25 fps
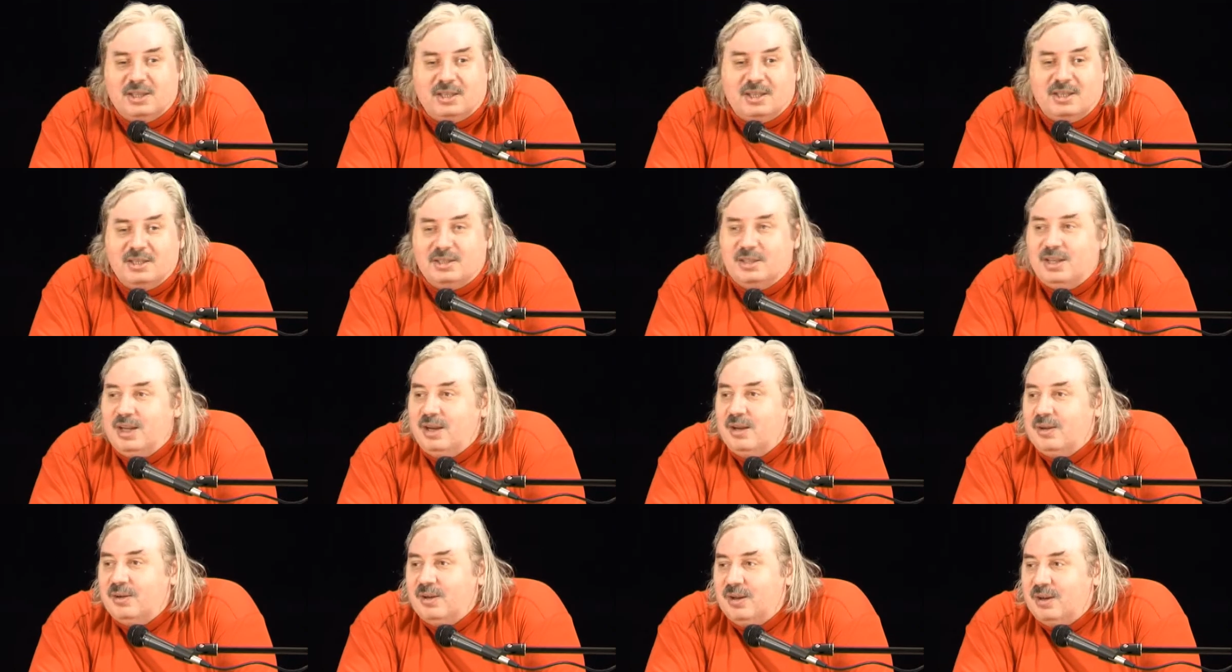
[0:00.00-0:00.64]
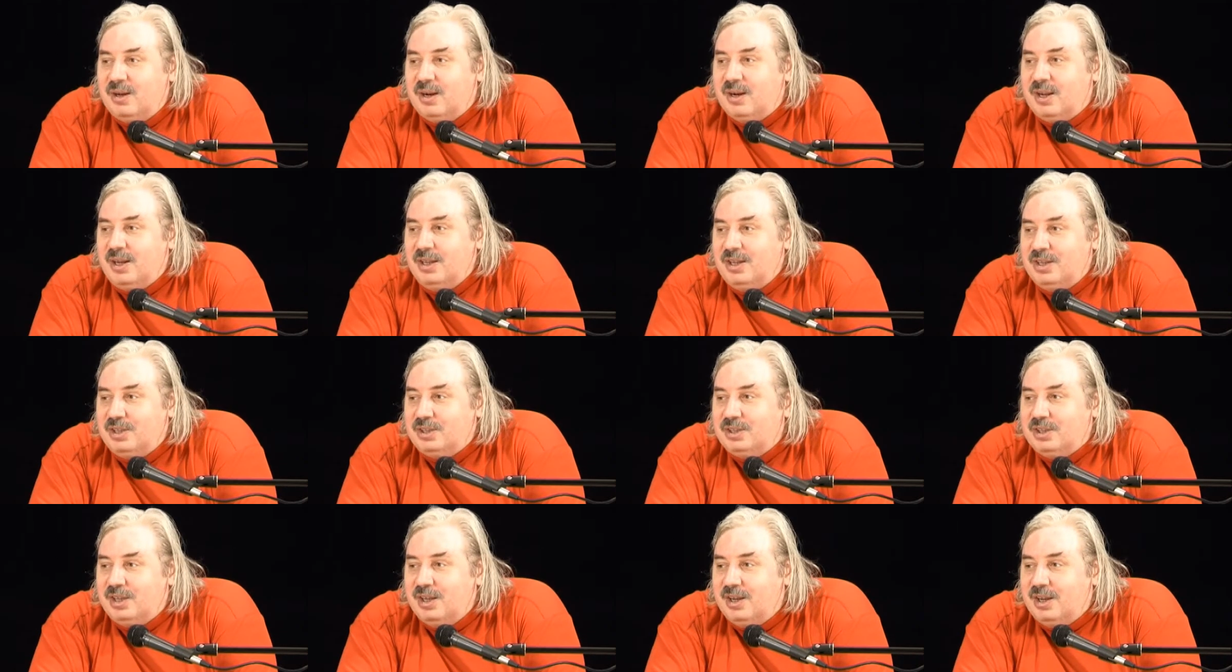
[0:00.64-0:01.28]
кисели
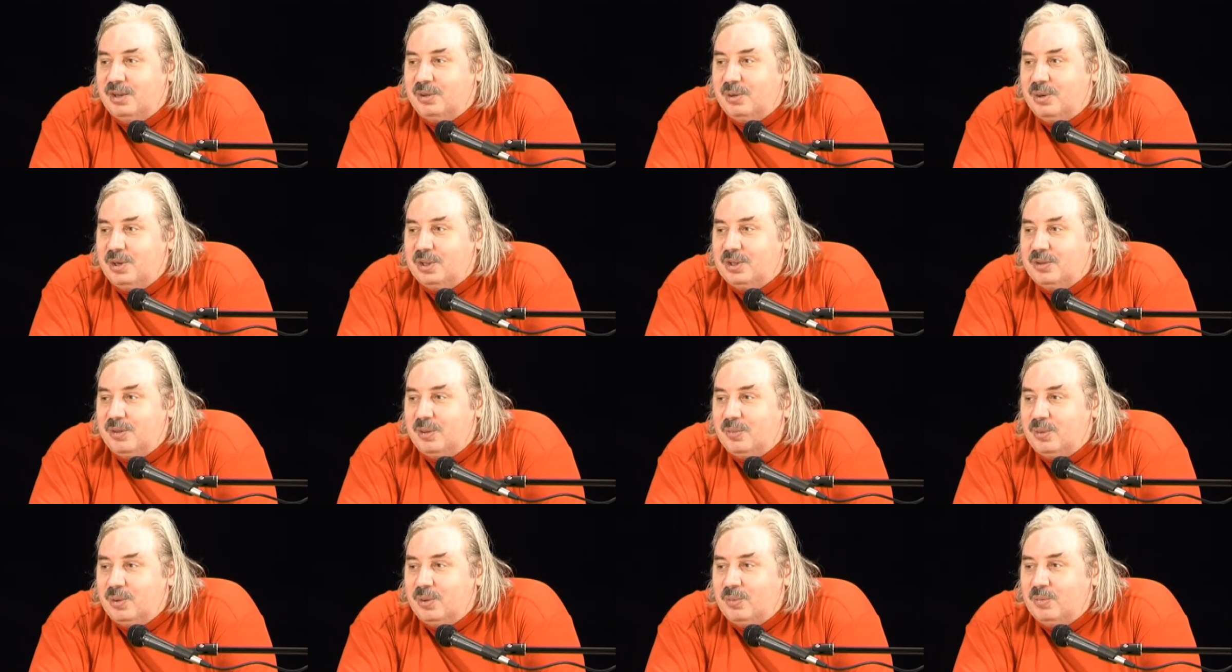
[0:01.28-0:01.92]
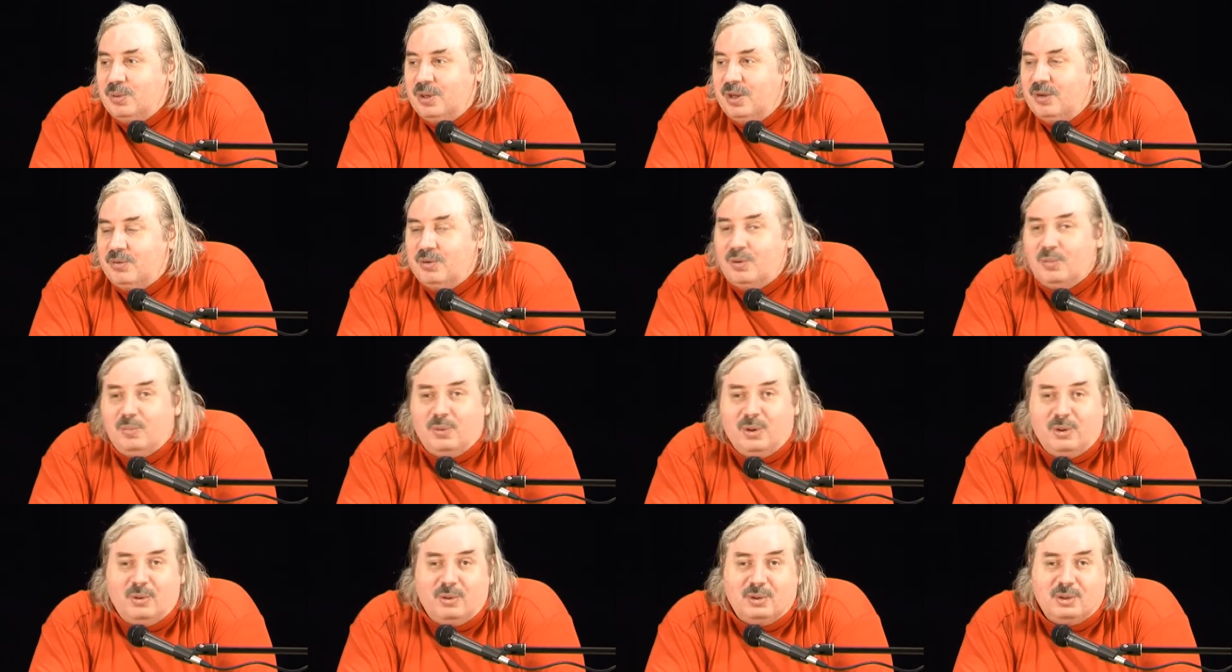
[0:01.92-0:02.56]
органические, которые называют потом
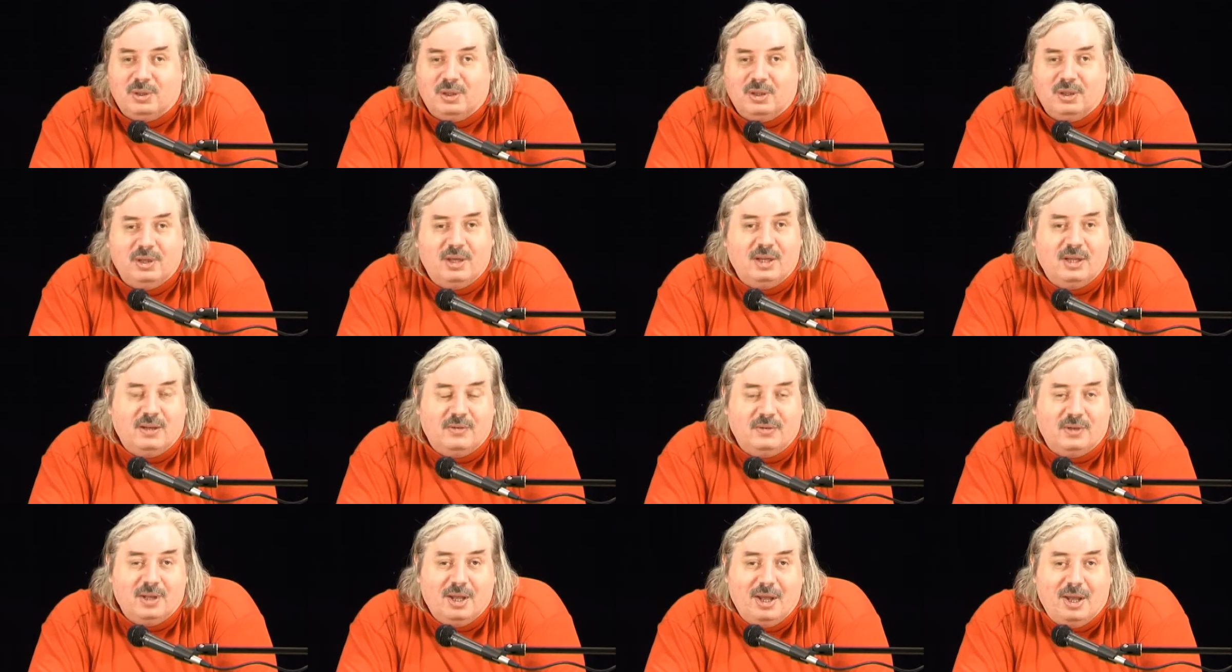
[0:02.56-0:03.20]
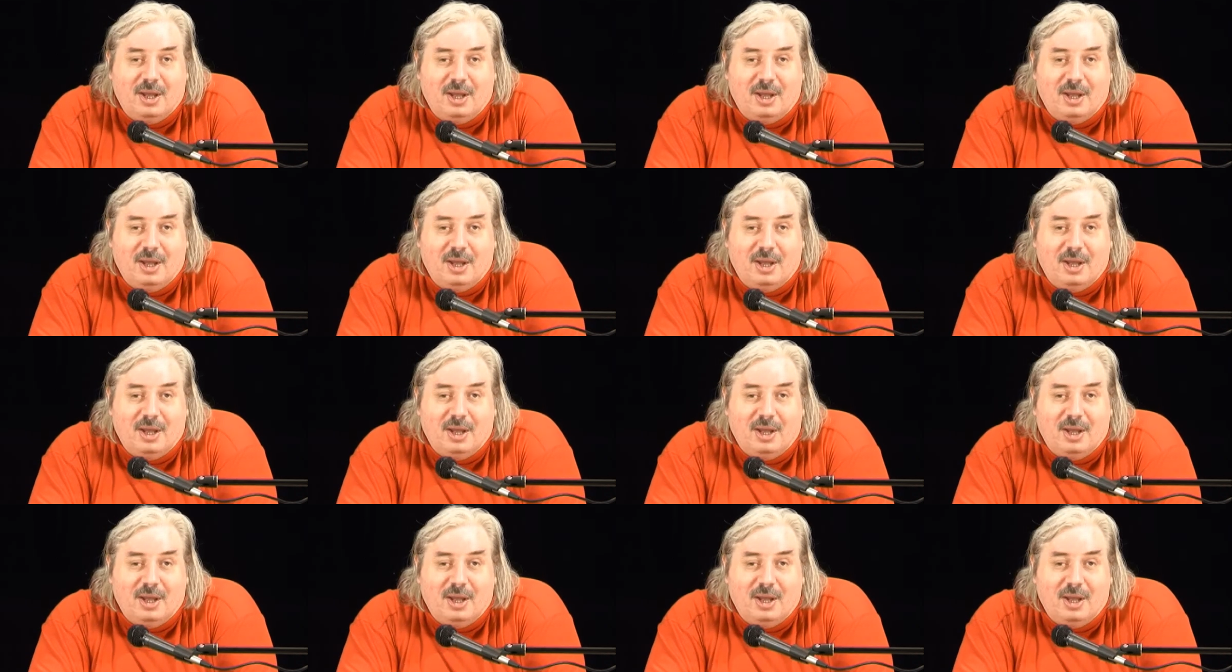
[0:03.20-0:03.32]
нефтью, похожие на нефть,